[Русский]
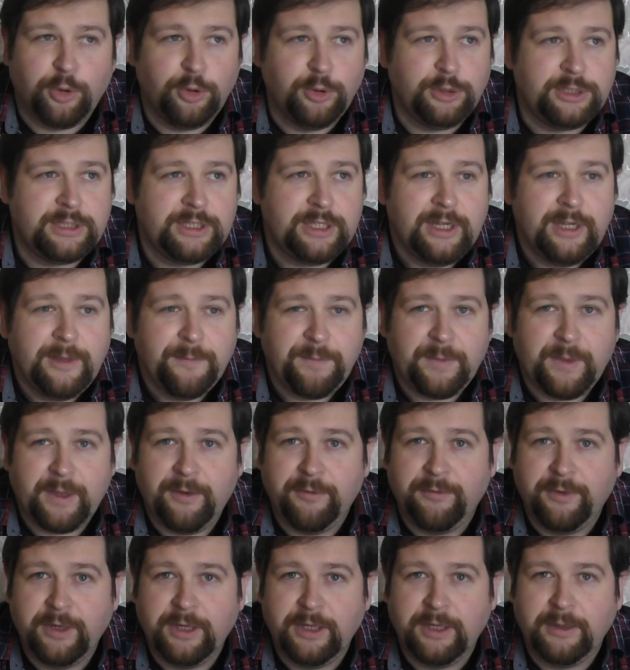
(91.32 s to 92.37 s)
То есть
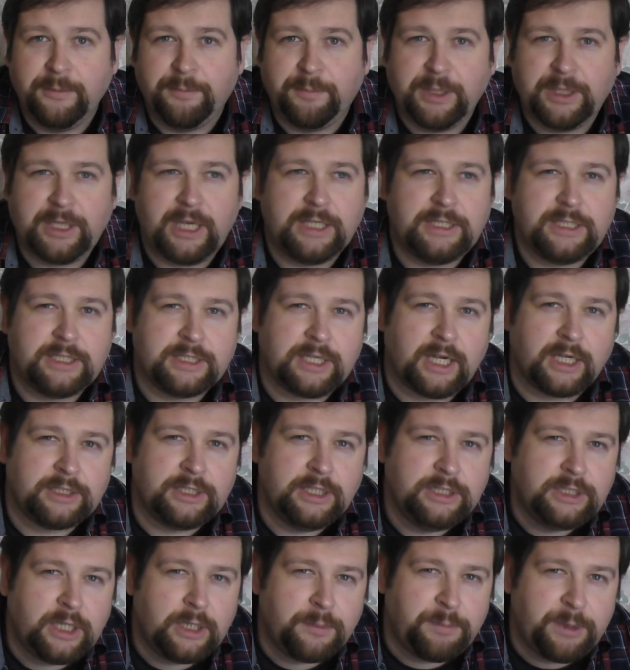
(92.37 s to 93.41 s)
вы пытаетесь
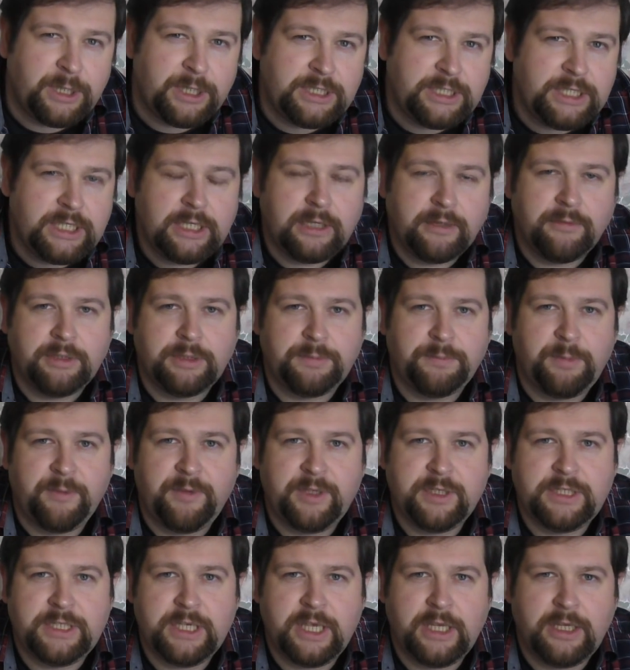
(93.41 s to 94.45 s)
как-то интерпретировать
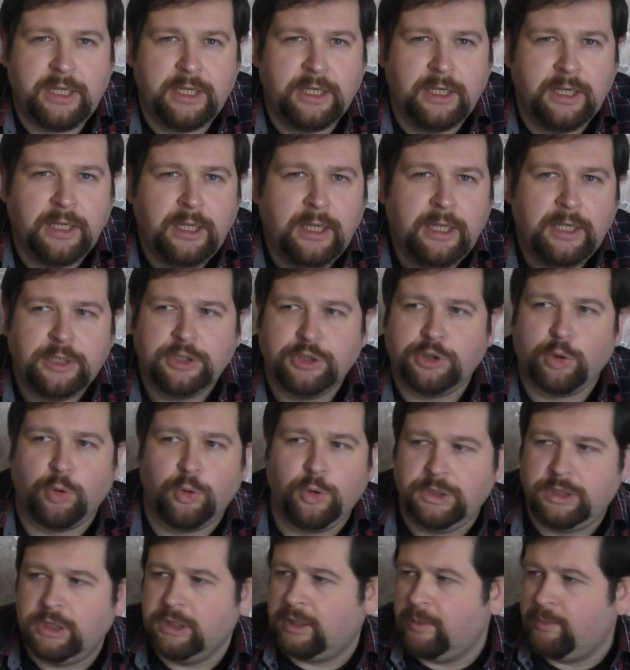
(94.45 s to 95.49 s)
поведение,
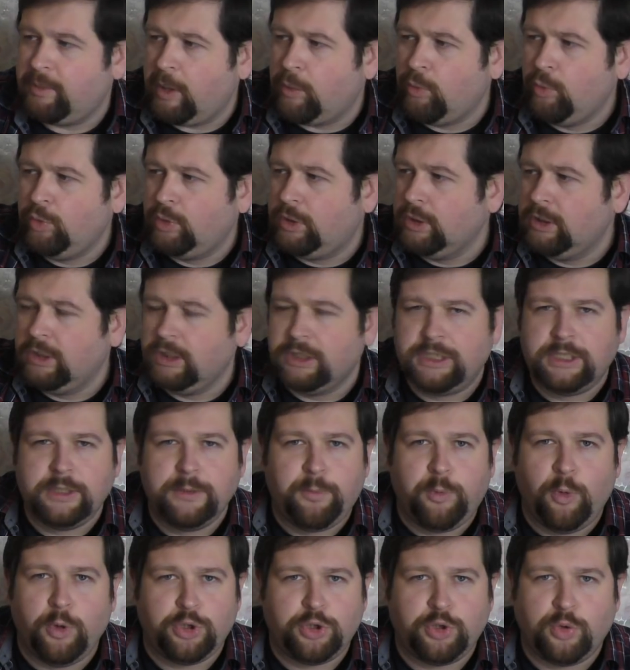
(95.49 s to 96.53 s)
строите там какую-то
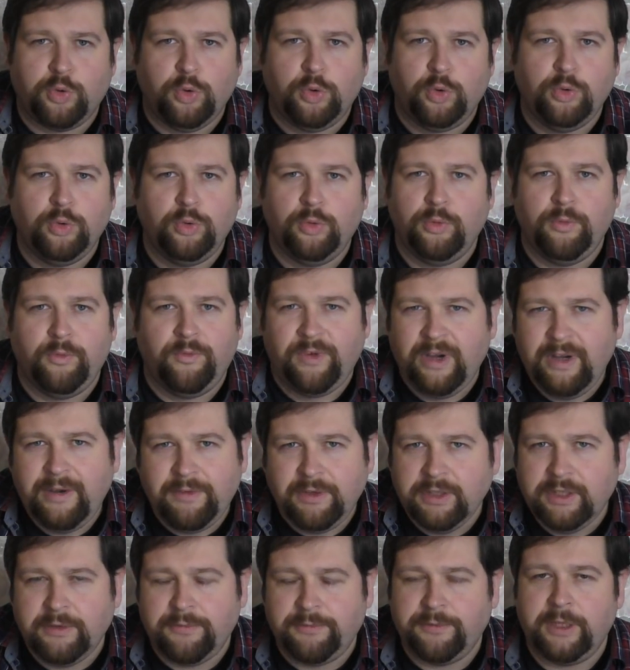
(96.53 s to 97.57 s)
цепочку
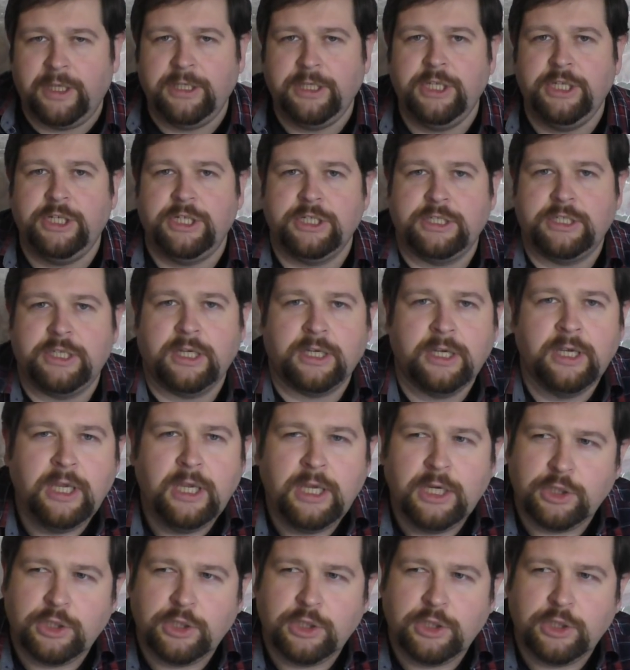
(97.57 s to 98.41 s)
выводов логических,